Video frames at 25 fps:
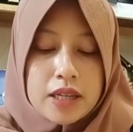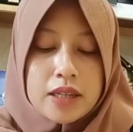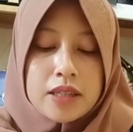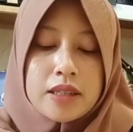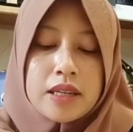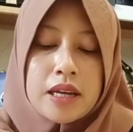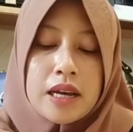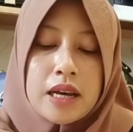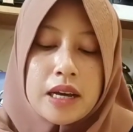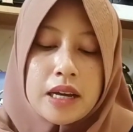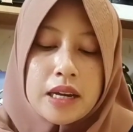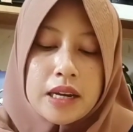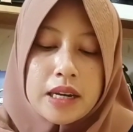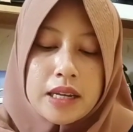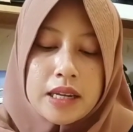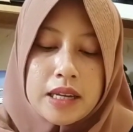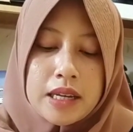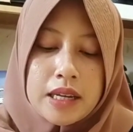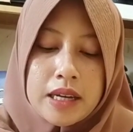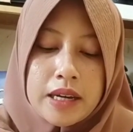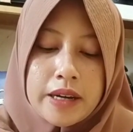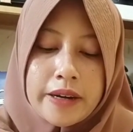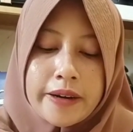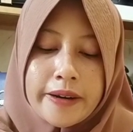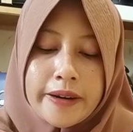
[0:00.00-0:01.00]

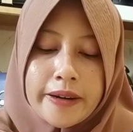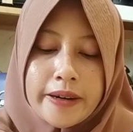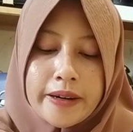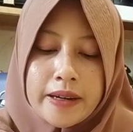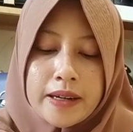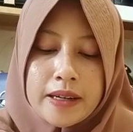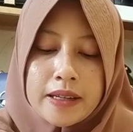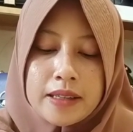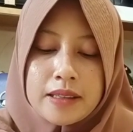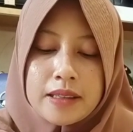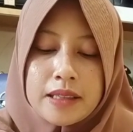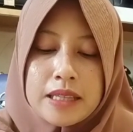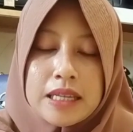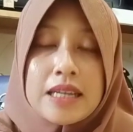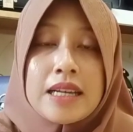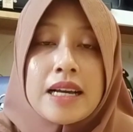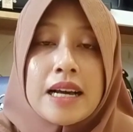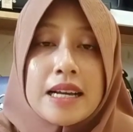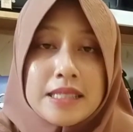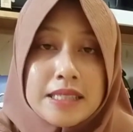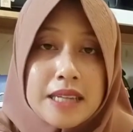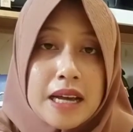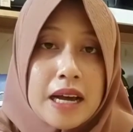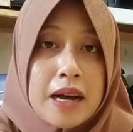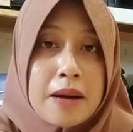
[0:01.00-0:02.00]
dari uh,
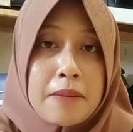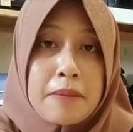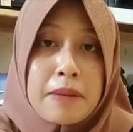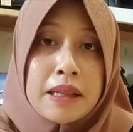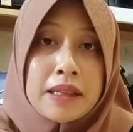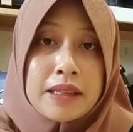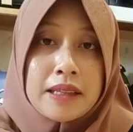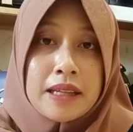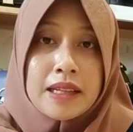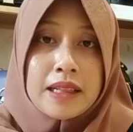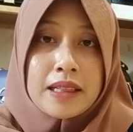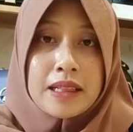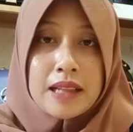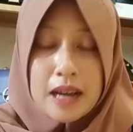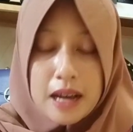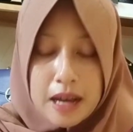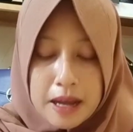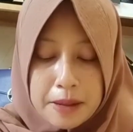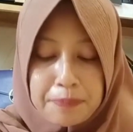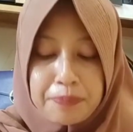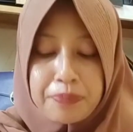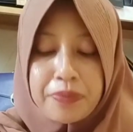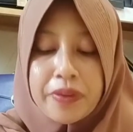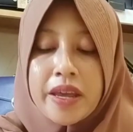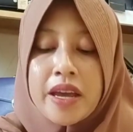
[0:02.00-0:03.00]
tiga sahabat
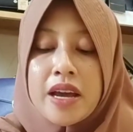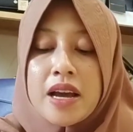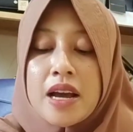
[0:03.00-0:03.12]
kita.